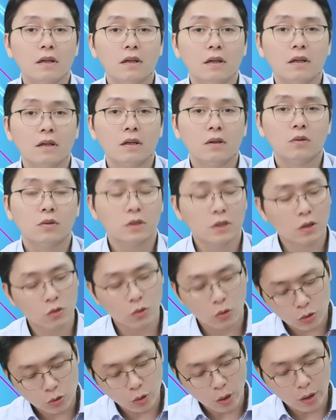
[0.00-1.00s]
嗯，当时
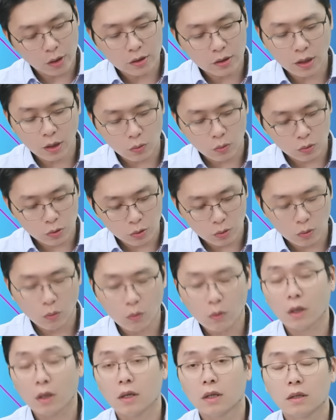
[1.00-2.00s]
我算了一下，我说：“哇，
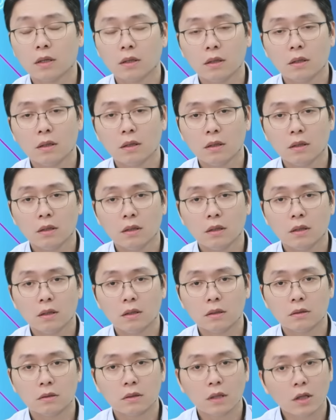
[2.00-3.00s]

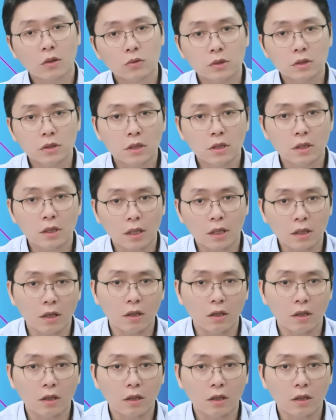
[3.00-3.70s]
那台股今天难道